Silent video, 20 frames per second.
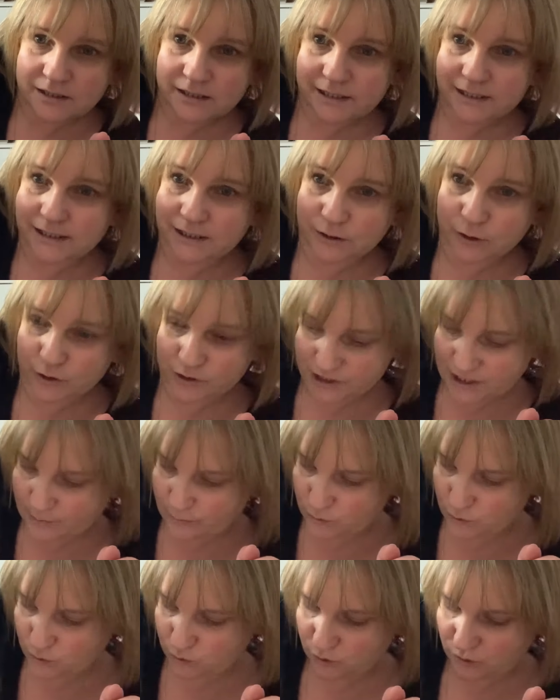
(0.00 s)
Et euh, j'aime
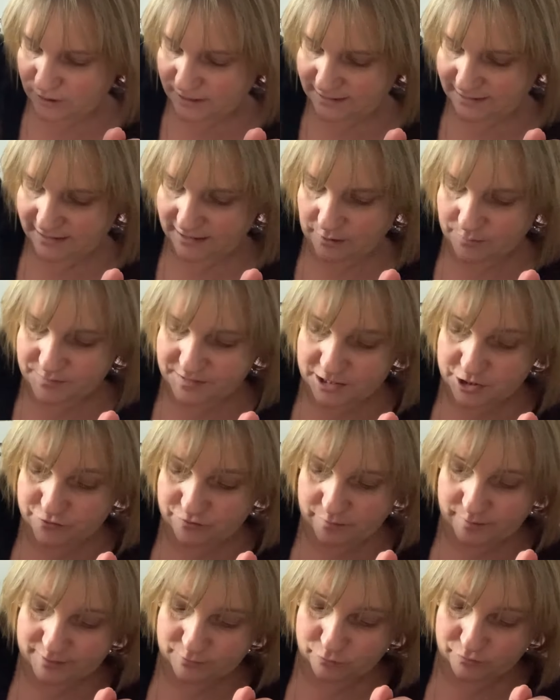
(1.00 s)
beaucoup l'été comme ça. Je vais
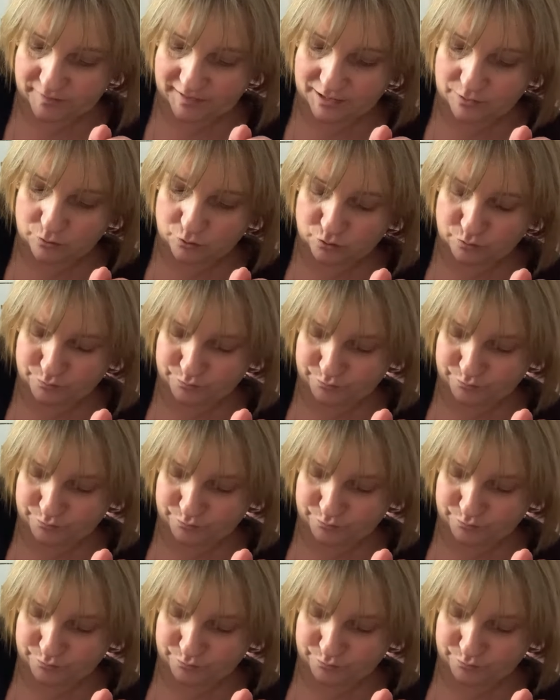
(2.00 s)
le mettre au frigo